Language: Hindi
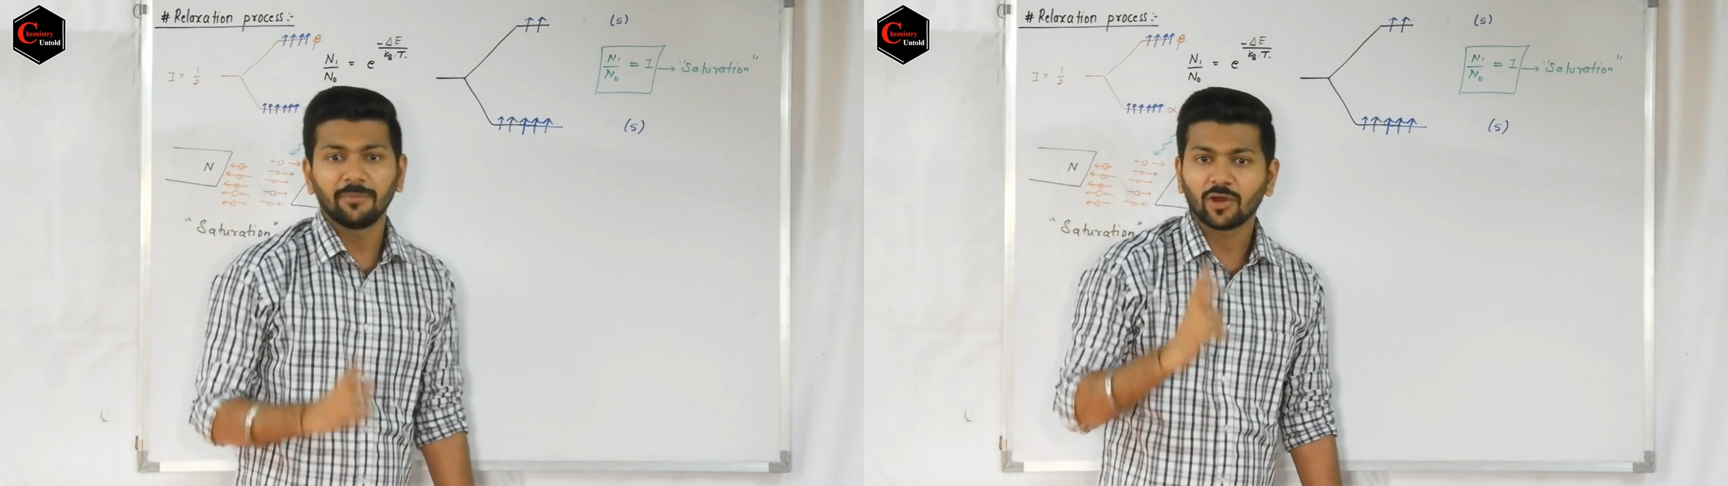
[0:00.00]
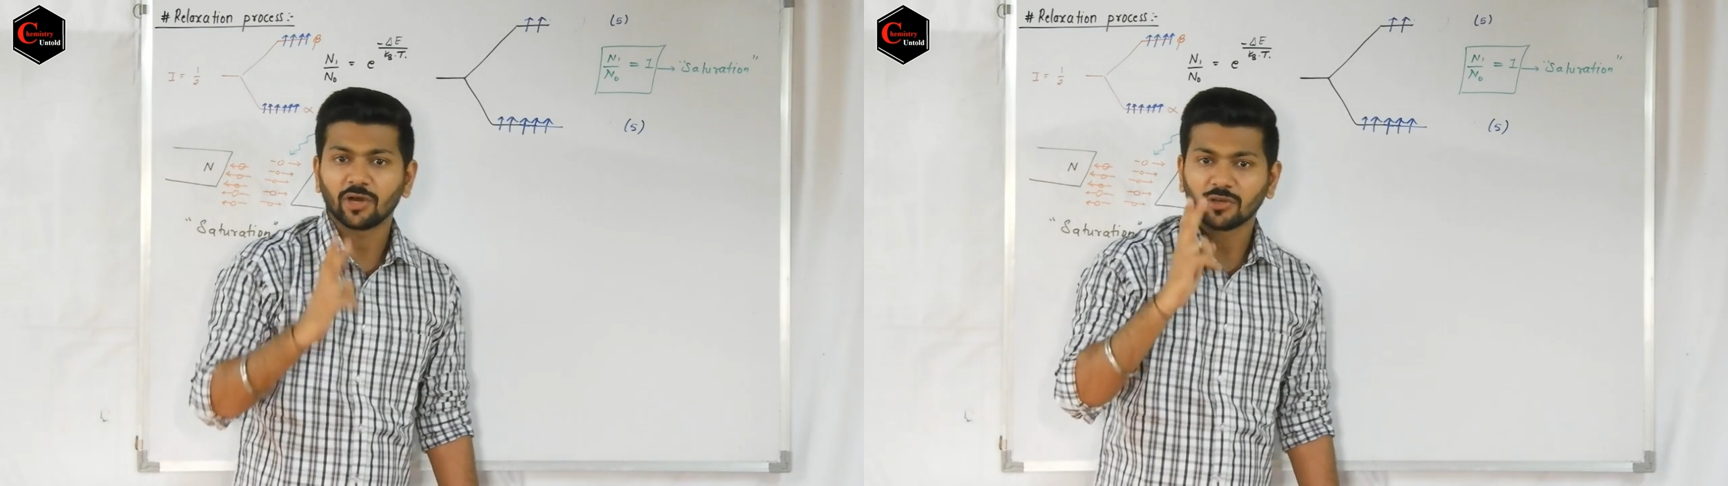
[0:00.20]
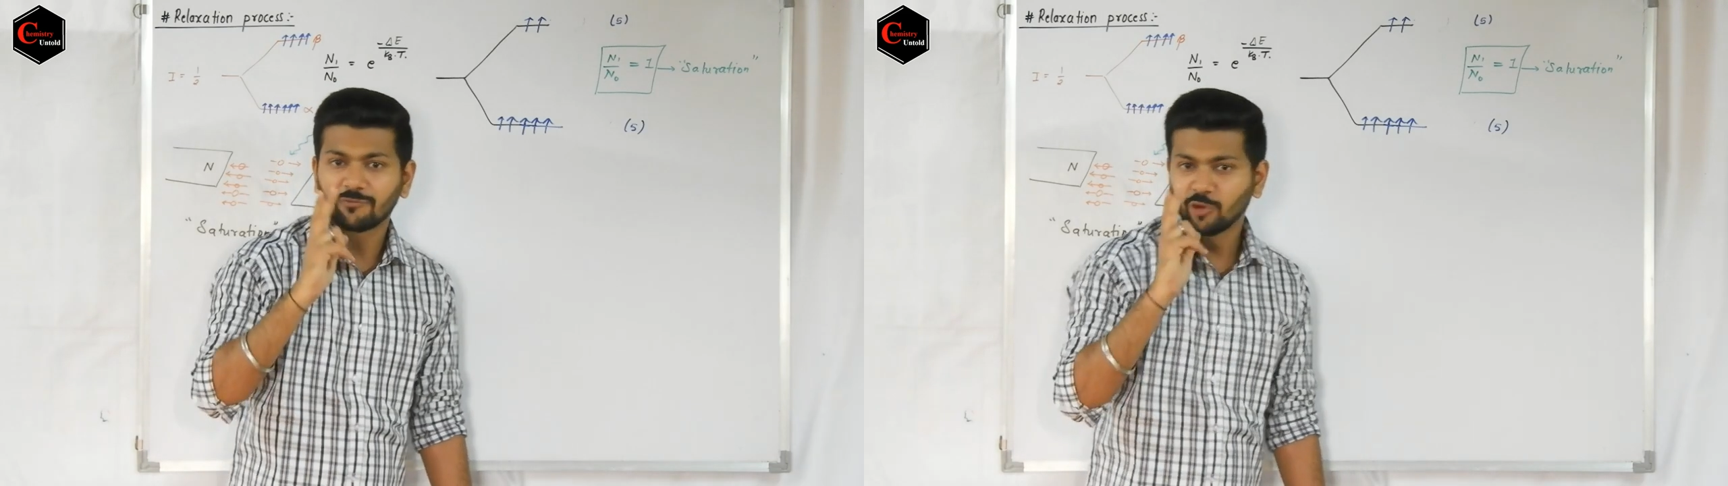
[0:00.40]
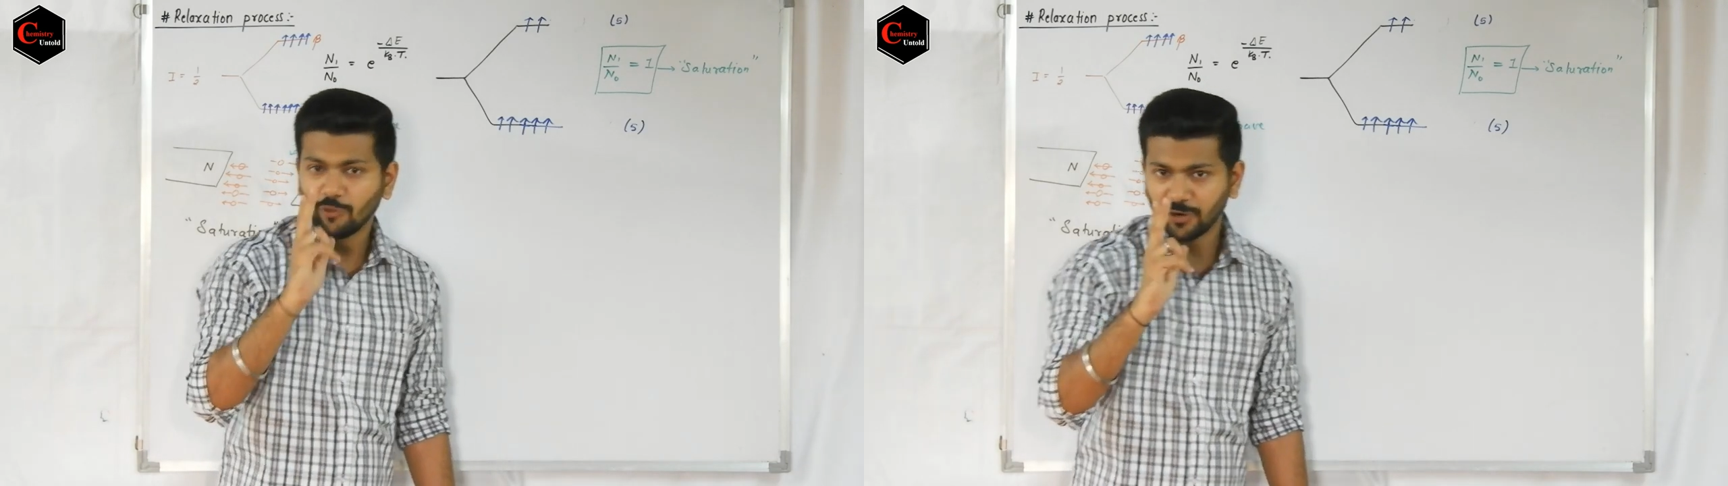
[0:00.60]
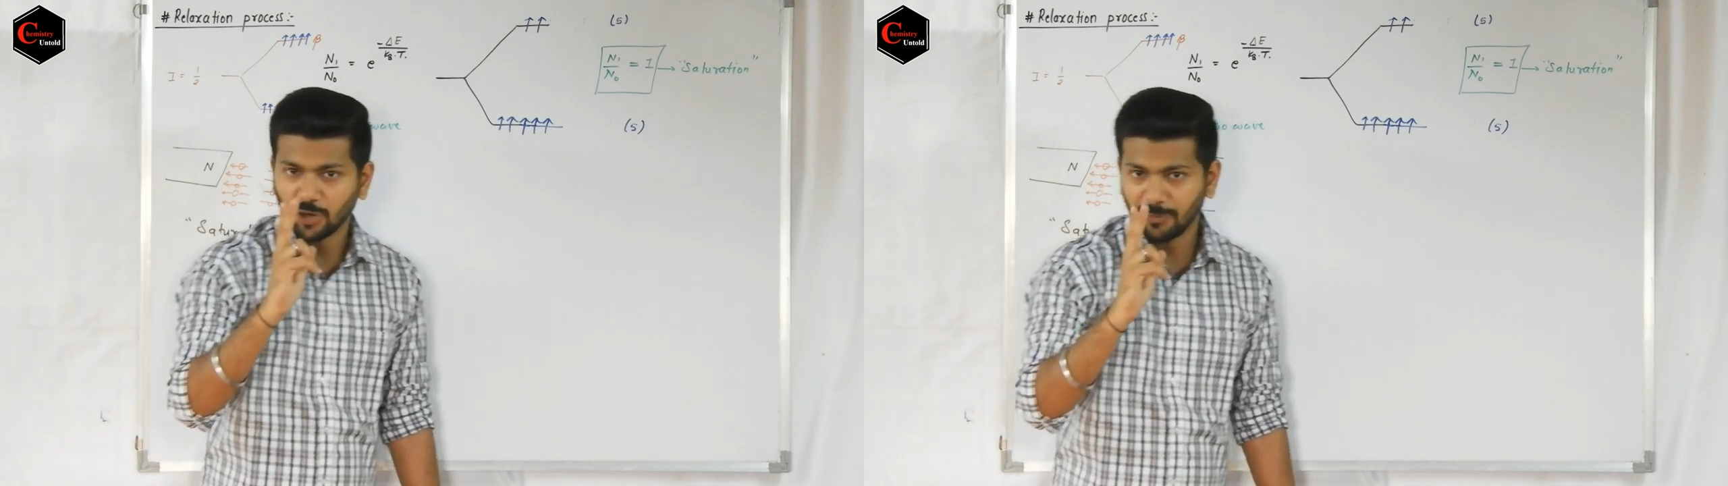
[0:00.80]
बिकॉज ऑफ टू
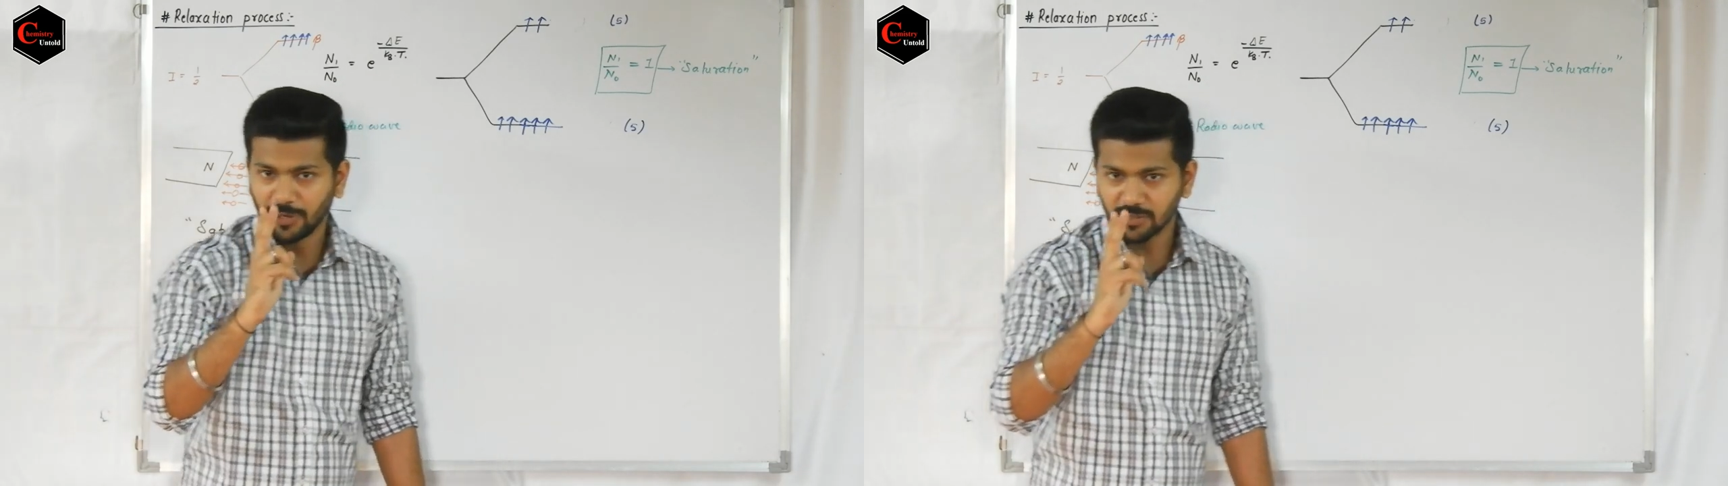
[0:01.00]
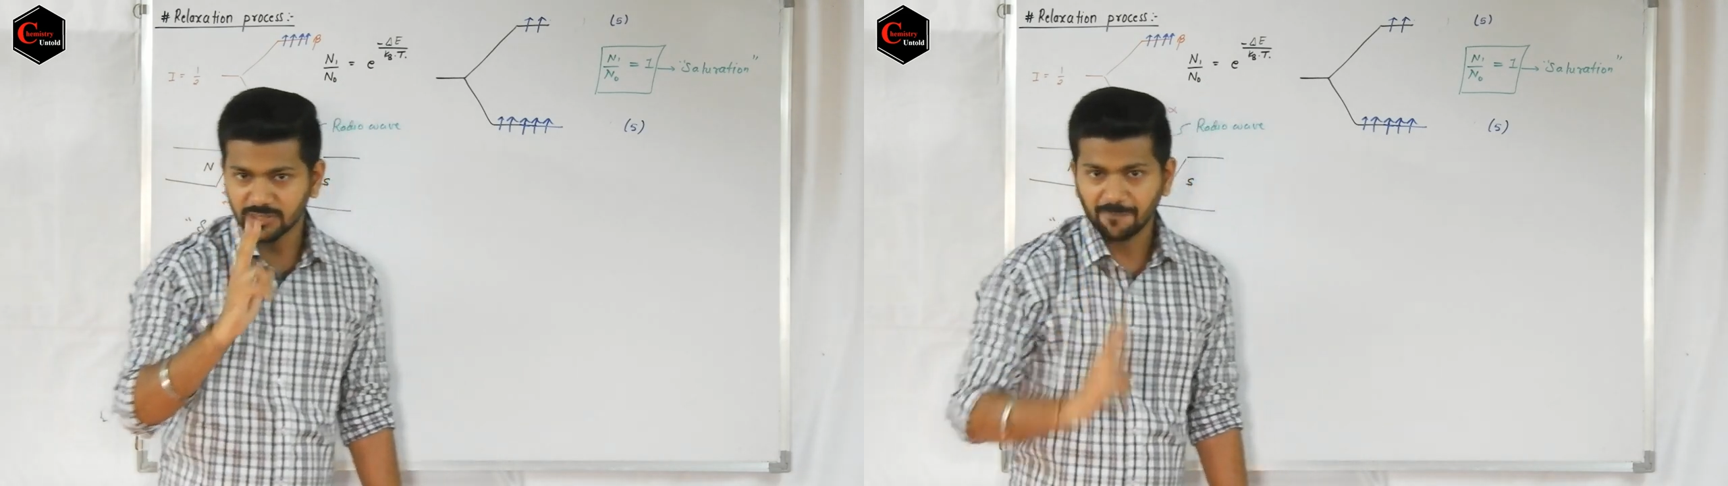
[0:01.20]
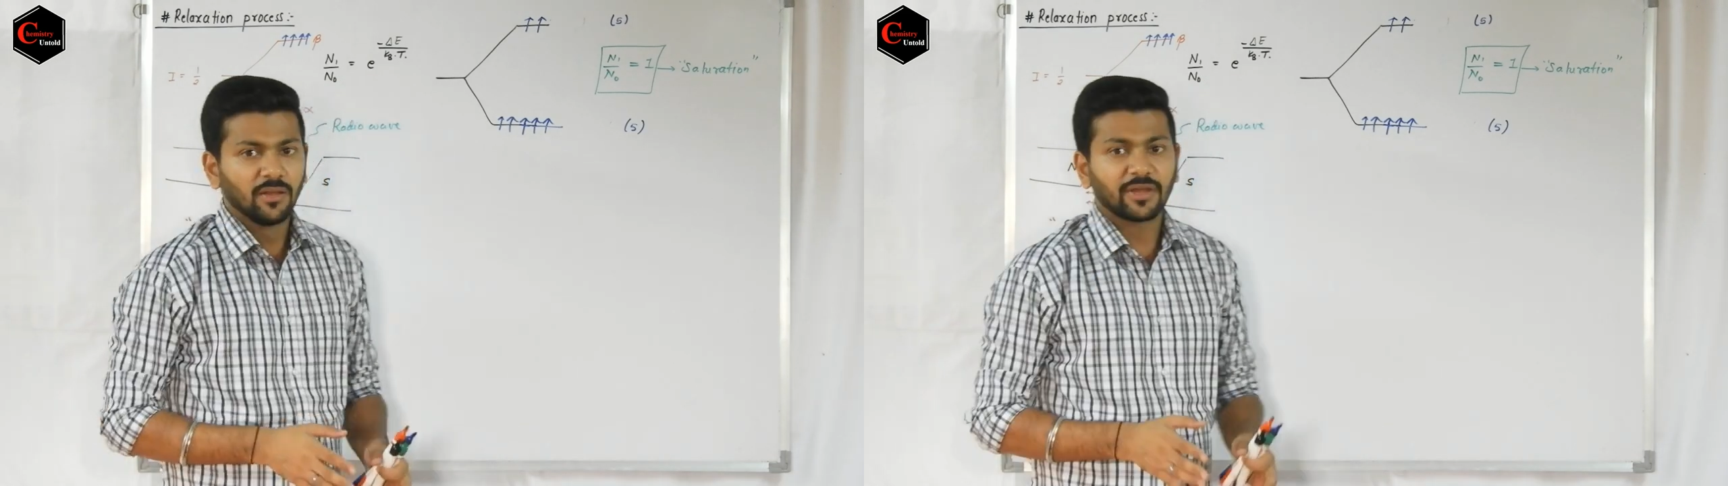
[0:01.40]
फिनोमिनॉन्स